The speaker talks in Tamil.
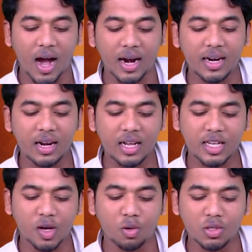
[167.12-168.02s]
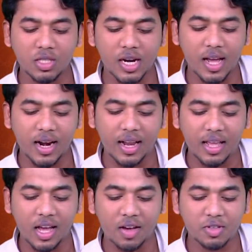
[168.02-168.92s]
அழகுராஜா கோச்சடையான்
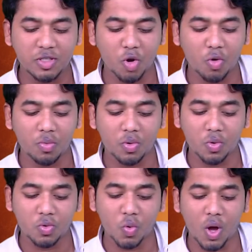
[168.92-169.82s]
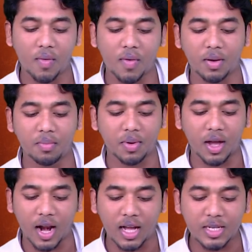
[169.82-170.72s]
லிங்கா விஸ்வரூன் டூ தூங்காவனம்
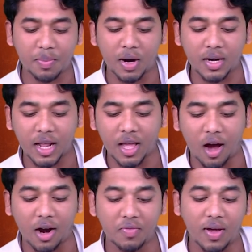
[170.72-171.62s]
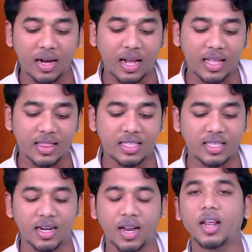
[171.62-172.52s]
பாட்டை ஆழ்வார் கத்தி
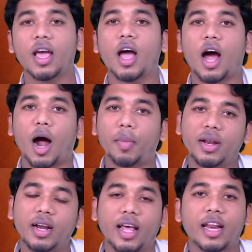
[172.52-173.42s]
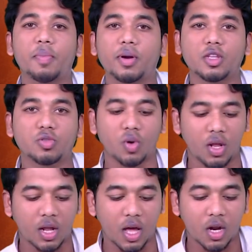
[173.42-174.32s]
சண்டை அப்படின்னு நிறைய படத்தை
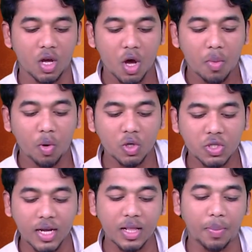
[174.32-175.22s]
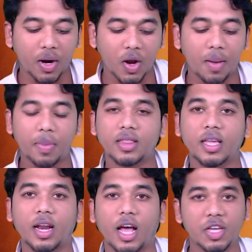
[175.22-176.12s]
சொல்லியிருக்காரு மோஸ்ட்டாக இந்த படம்லாம்
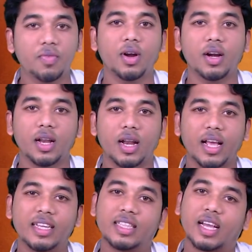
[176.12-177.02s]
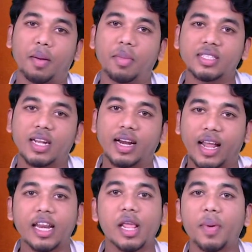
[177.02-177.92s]
பார்த்தீங்கன்னா இவருன்னு இல்லை இந்த கமெண்ட்ஸில்
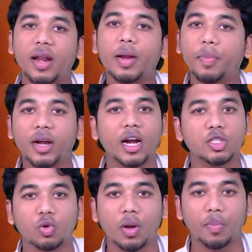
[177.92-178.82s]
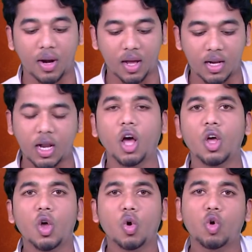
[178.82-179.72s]
நிறைய பேர் ரிப்பீட்டடாக சொன்ன படங்கள் தான்
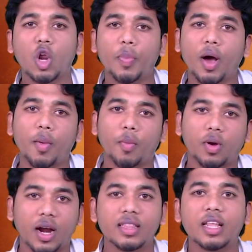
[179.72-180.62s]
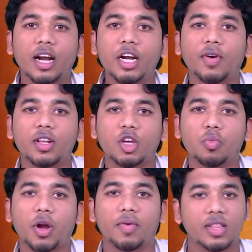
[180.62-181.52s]
குறிப்பாக கடந்த ரெண்டு வாரத்துக்கு
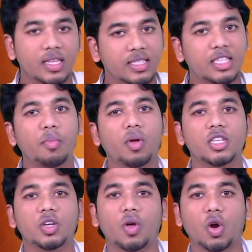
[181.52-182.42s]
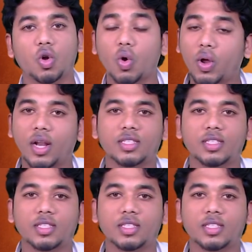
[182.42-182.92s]
முன்னாடி வந்த சீமராஜாவாக இருக்கட்டும் இல்லை